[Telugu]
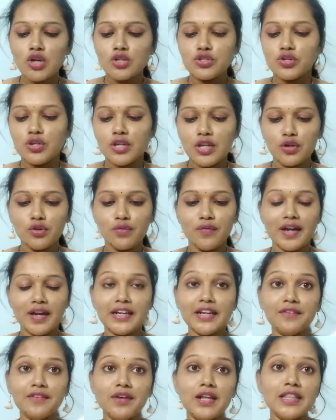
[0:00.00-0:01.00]
సో నేను
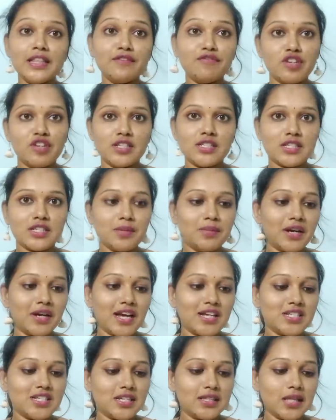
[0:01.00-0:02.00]
వెట్ అండ్ వైల్డ్ది ఫస్ట్ టైం
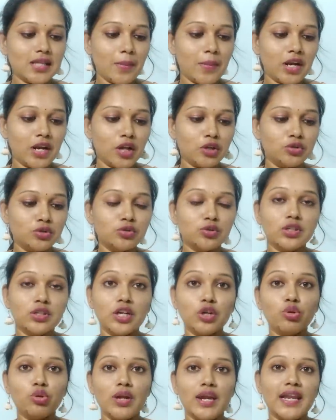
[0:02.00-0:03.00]
ట్రై చేద్దామని
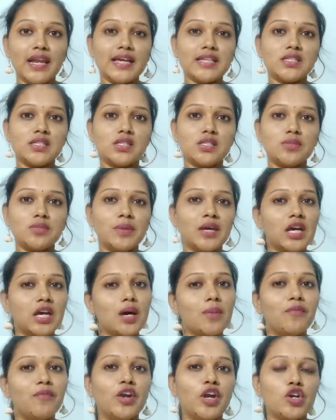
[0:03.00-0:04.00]
అనుకుంటున్నాను నా నెక్స్ట్
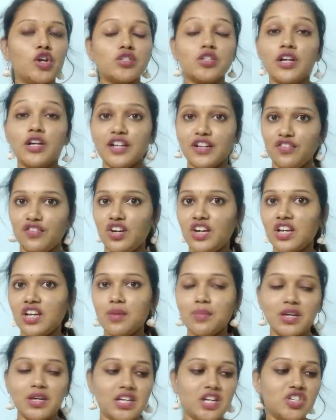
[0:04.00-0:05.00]
మేకప్ వీడియోస్లో
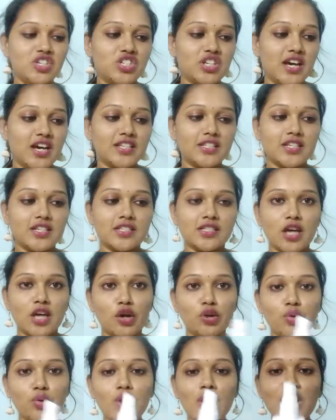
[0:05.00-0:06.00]
డెఫినెట్గా మీకు నేను షేర్
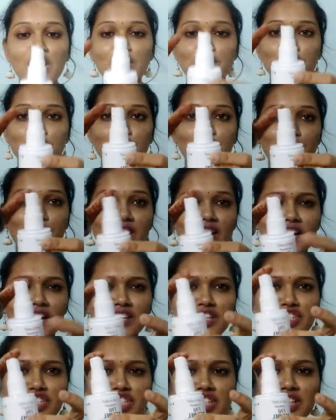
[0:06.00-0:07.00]
చేస్తాను సో చూసారు
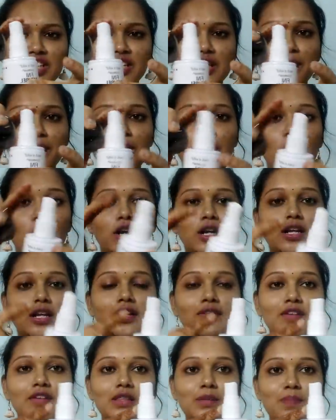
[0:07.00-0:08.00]
కదా చిన్న
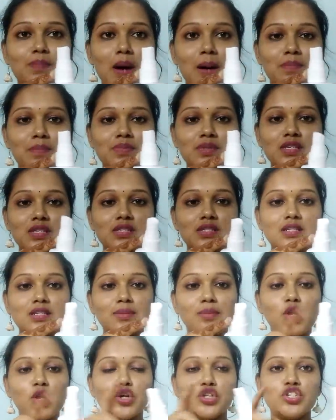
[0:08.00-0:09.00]
బాటిల్ విత్ పంప్
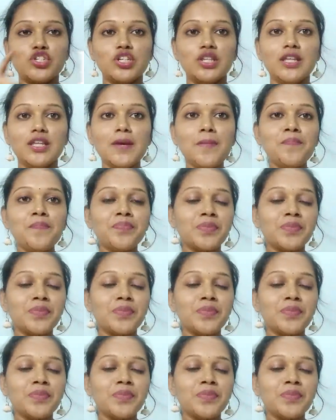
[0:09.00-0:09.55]
సిస్టంలో వచ్చింది